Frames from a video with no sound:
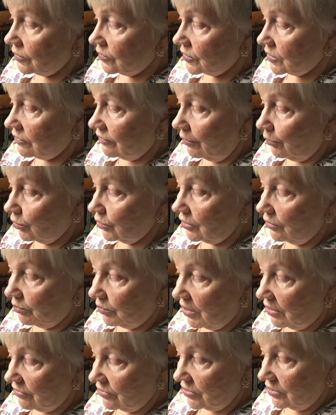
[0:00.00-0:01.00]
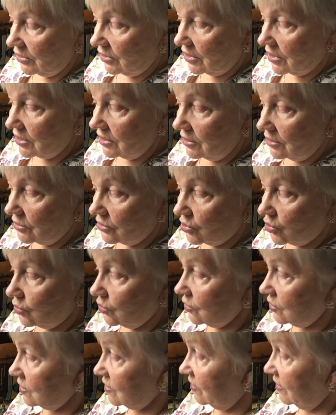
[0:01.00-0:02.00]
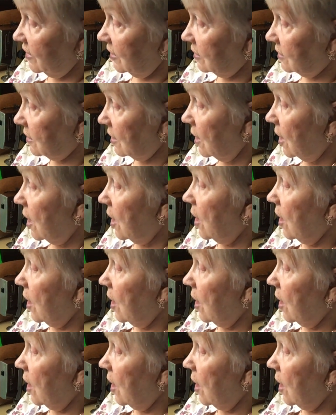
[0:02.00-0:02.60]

в свободном плавании находиться, что называется.